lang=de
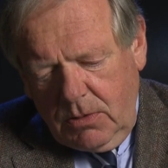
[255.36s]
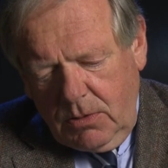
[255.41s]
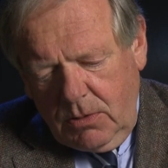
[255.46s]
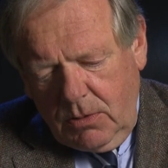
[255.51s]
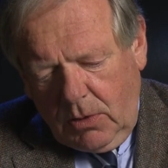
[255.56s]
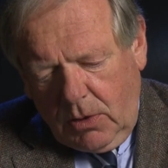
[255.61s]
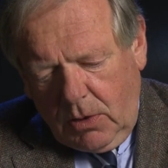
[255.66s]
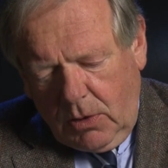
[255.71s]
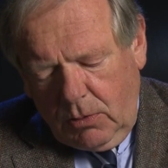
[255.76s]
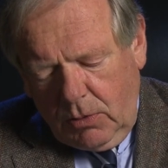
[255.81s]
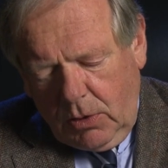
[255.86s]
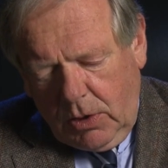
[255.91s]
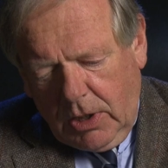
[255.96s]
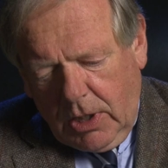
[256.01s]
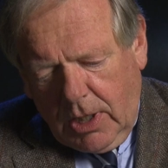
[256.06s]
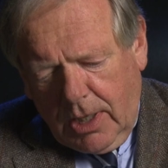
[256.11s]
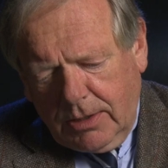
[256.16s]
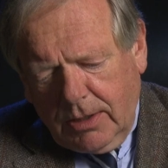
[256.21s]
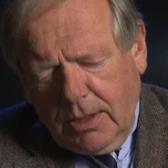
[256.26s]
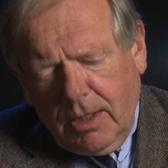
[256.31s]
Ja,
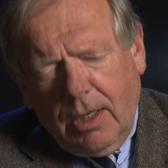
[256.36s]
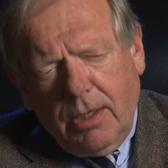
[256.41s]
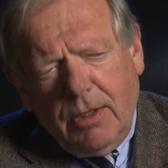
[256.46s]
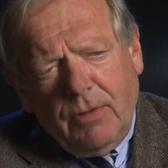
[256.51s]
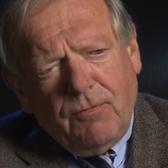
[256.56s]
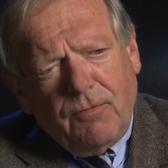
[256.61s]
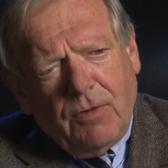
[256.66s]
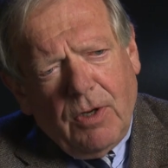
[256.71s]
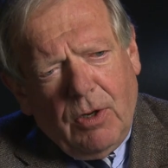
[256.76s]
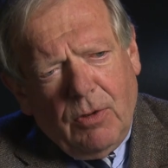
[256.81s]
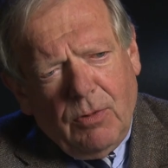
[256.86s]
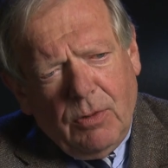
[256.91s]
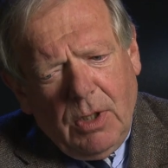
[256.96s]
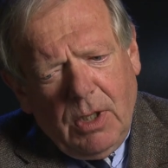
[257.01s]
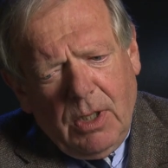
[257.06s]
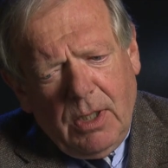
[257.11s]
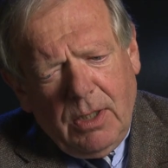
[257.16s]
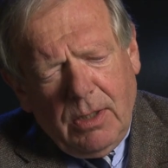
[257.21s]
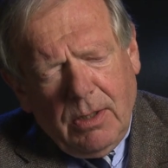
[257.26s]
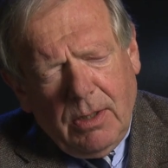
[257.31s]
er hatte eine Frau
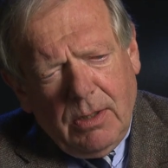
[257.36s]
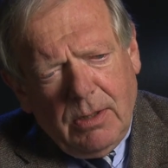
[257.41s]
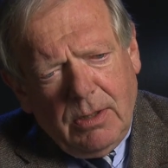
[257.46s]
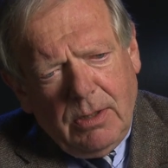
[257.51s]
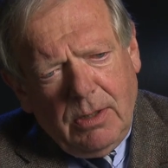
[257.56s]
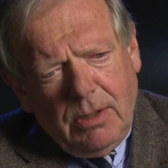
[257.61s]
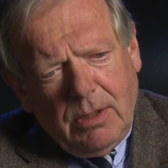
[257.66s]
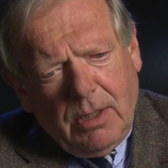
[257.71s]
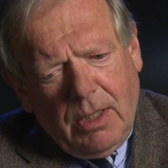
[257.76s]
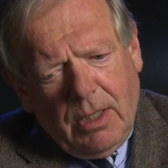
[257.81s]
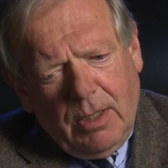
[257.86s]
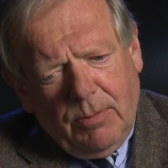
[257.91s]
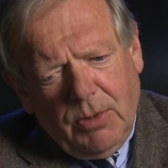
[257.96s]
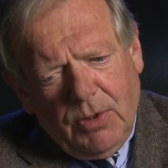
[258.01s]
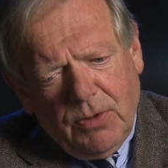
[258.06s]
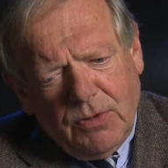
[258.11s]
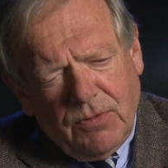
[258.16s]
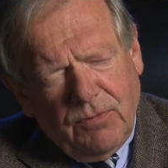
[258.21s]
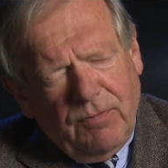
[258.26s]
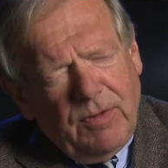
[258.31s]
geheiratet, die kam
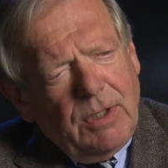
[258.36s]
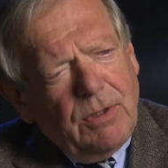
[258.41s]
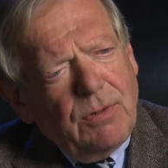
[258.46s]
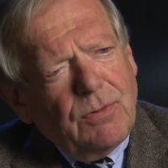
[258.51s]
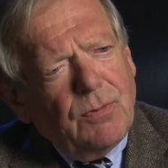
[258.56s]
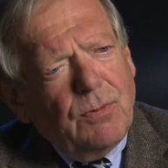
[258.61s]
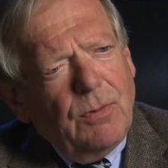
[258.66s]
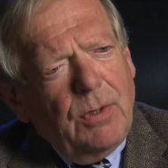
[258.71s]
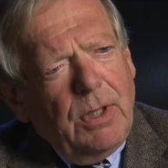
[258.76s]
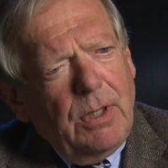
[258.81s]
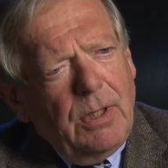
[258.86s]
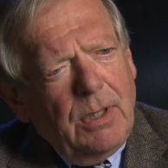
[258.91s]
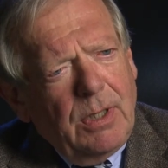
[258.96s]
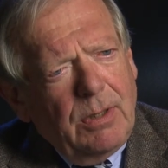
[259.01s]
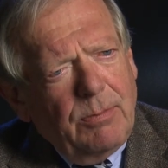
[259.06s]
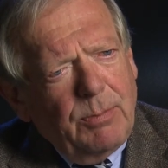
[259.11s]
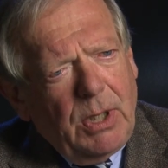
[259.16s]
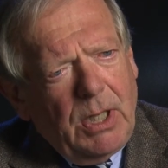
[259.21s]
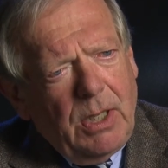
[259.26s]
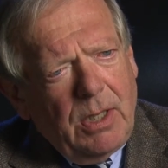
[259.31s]
aus Venezuela
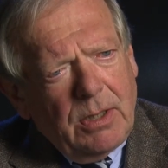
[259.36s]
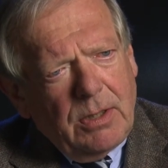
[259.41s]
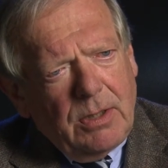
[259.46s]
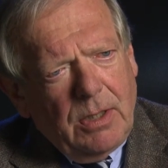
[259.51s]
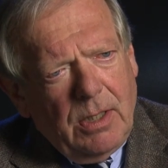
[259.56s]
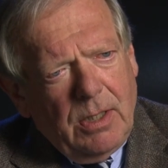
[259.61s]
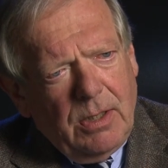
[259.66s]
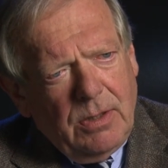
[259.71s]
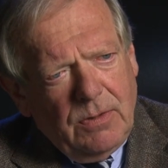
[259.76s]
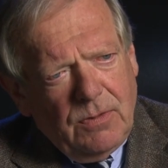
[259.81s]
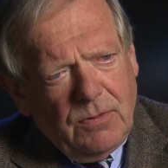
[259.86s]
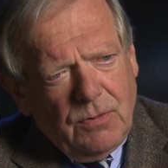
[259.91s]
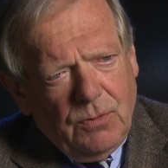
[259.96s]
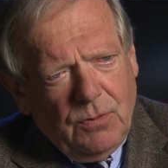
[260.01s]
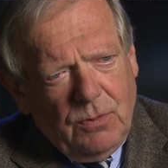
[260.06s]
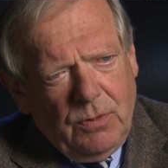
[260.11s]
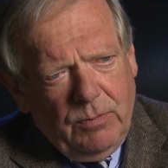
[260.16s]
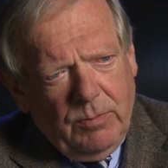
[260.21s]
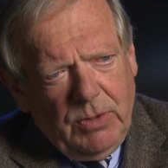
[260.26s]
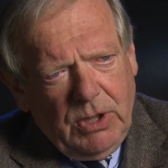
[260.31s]
und brachte einen
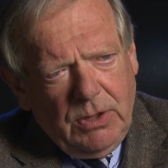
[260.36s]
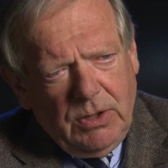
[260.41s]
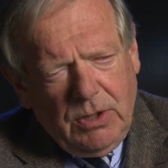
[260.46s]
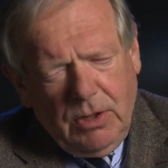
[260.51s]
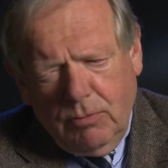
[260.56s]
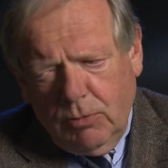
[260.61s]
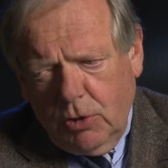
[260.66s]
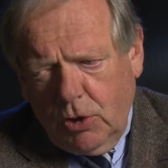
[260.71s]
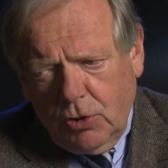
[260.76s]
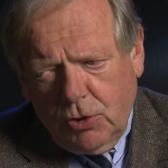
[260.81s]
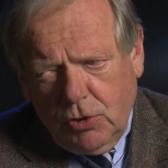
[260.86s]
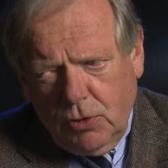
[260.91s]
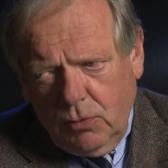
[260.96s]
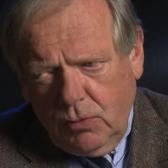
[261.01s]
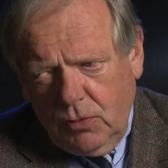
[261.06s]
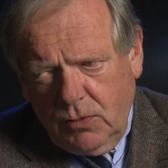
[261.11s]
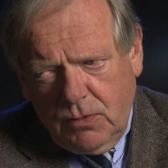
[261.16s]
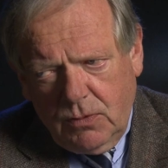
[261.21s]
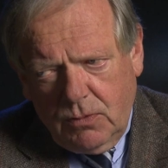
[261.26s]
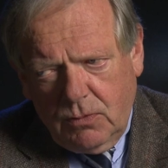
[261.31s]
Sohn mit, der war
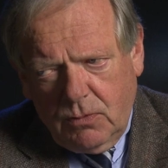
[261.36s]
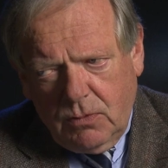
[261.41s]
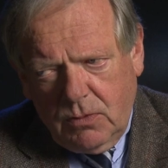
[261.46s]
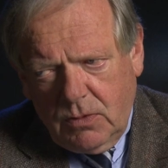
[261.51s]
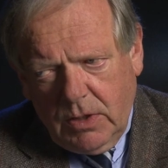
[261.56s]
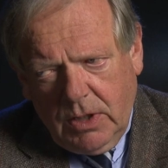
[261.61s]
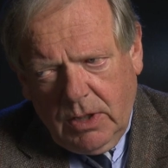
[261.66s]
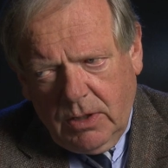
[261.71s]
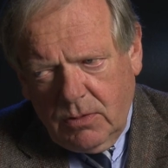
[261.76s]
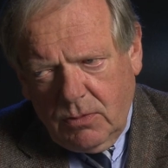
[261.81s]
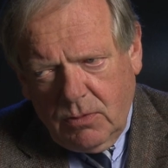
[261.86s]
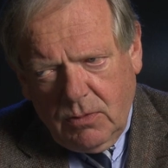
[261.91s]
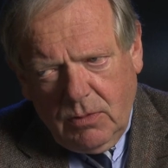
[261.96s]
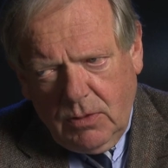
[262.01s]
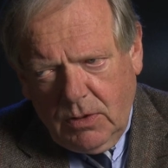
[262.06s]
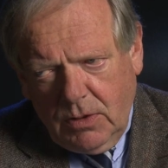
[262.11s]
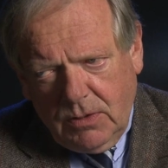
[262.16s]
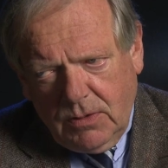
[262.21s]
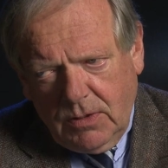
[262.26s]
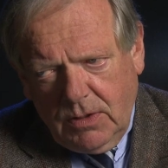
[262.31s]
schon sechs
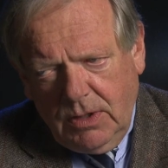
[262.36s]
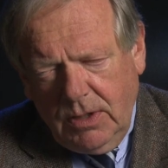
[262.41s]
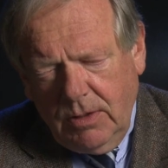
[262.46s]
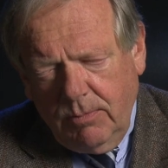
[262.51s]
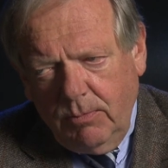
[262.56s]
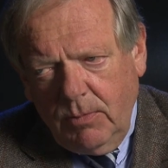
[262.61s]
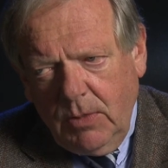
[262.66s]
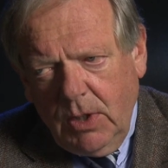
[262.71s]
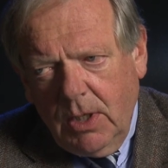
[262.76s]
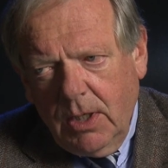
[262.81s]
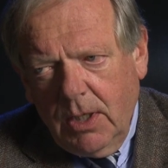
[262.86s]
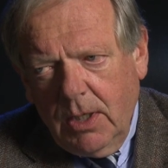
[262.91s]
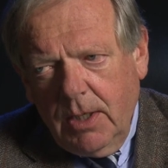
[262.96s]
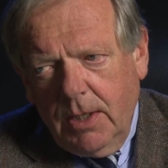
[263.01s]
oder sieben.